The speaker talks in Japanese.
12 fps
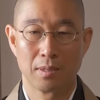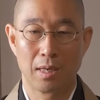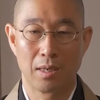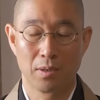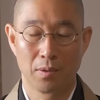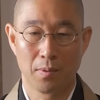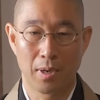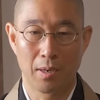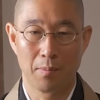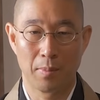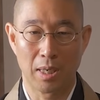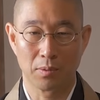あるい
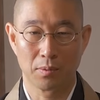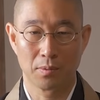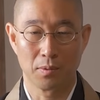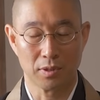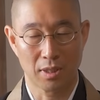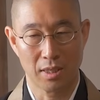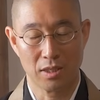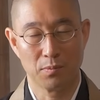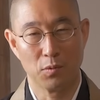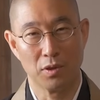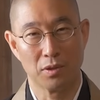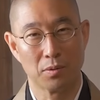はまあこうした
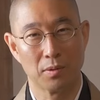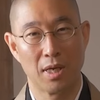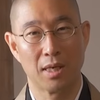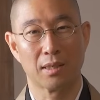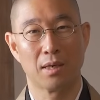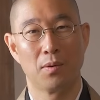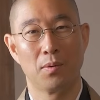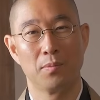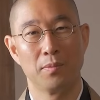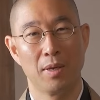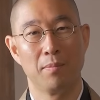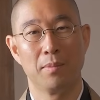一問一答なんかを
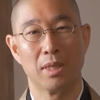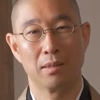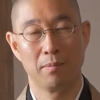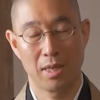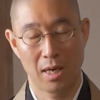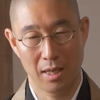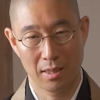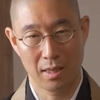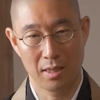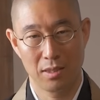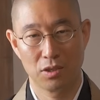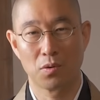ね見られ
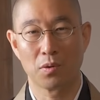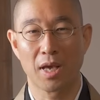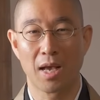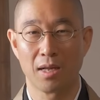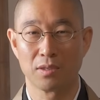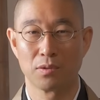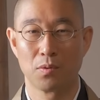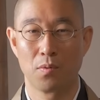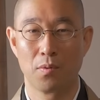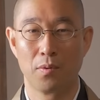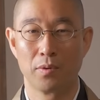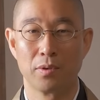たり自己啓発の
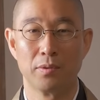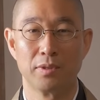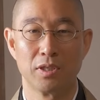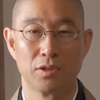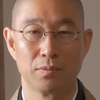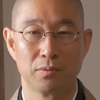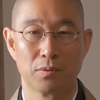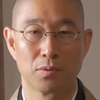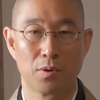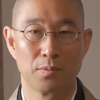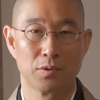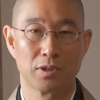本を読んで自分を
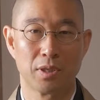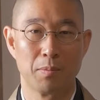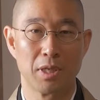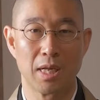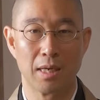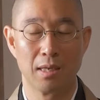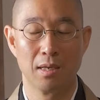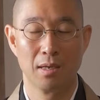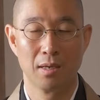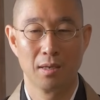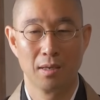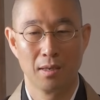鼓舞してみたり
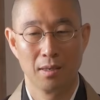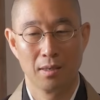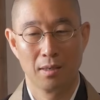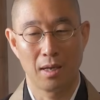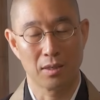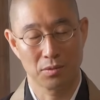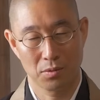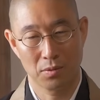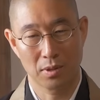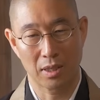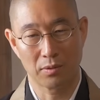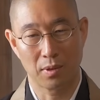あそ
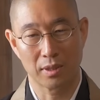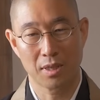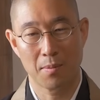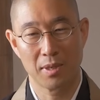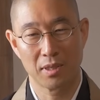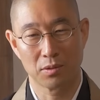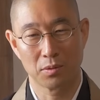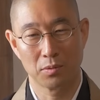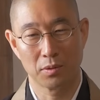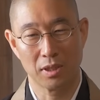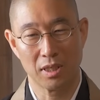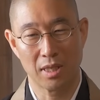うかと頭でそ
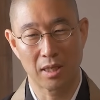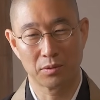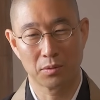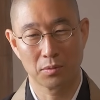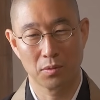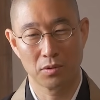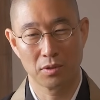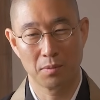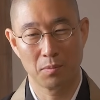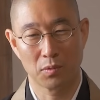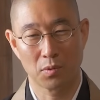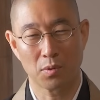の時に納得をし
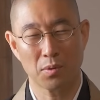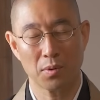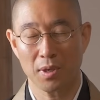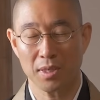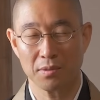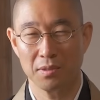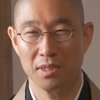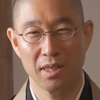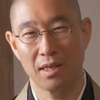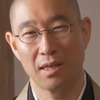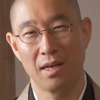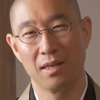ても心がついて
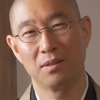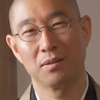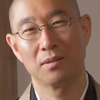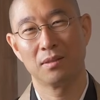いかない